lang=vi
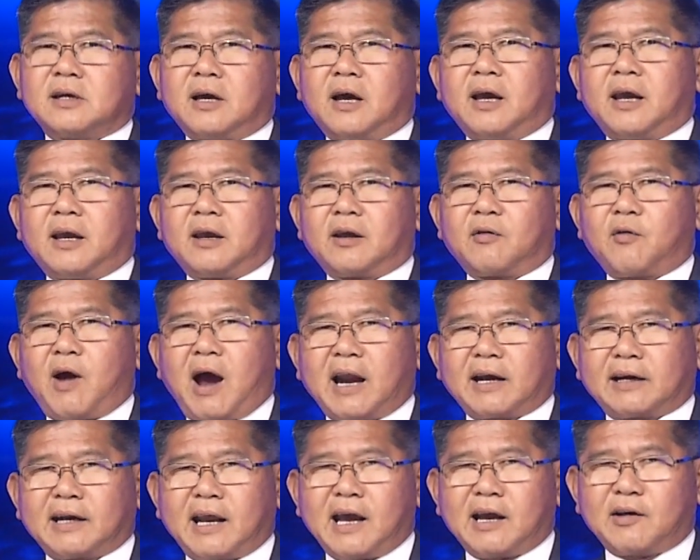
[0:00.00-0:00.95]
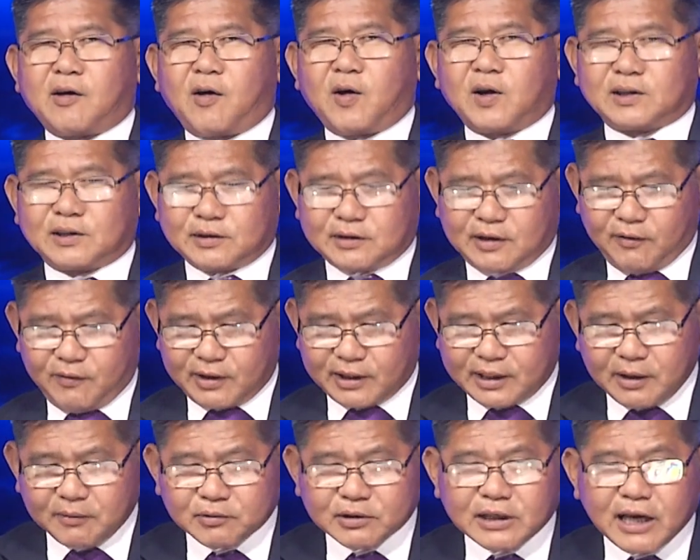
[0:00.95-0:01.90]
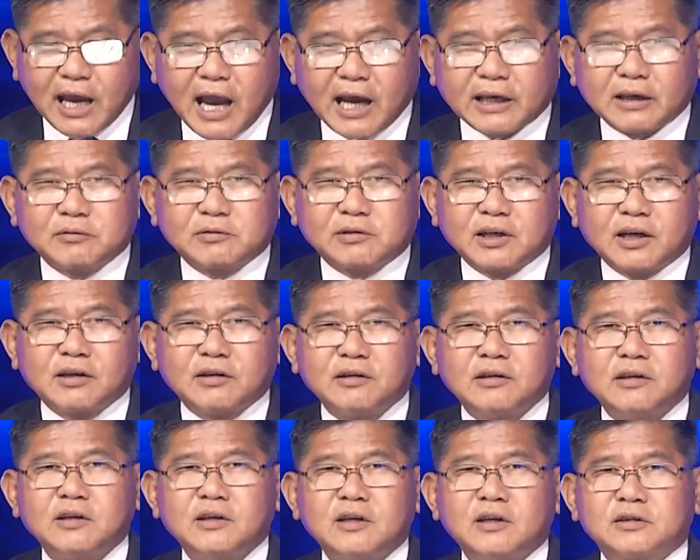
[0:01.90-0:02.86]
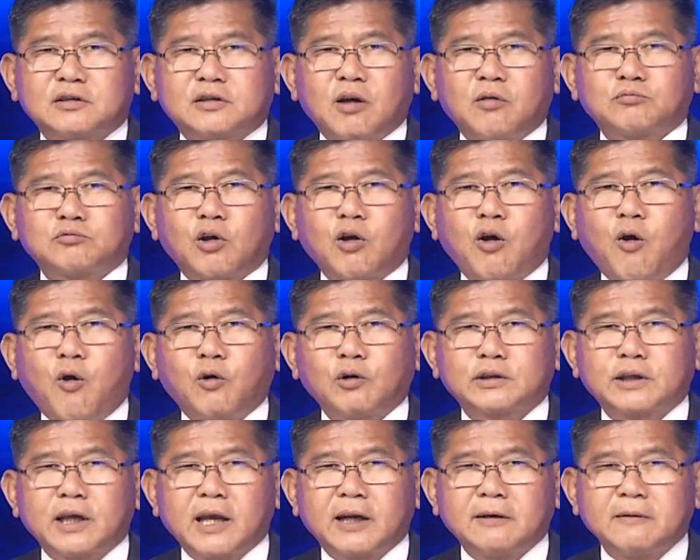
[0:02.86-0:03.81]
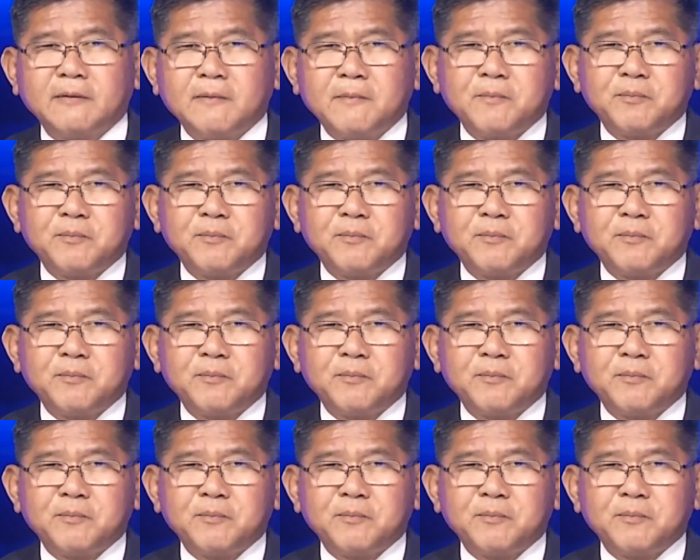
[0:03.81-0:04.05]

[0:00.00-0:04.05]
ê khoan đã, coi từ từ phải kiểm tra kiểm chứng chứ không tôi hố chết.